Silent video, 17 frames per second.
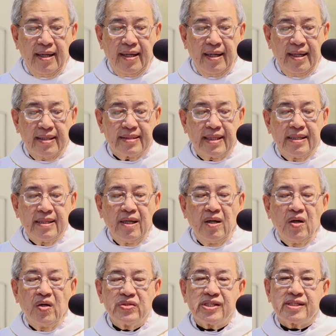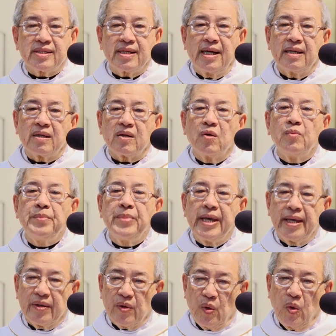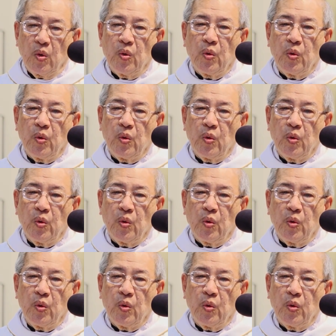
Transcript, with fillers: là thánh Oscar Romero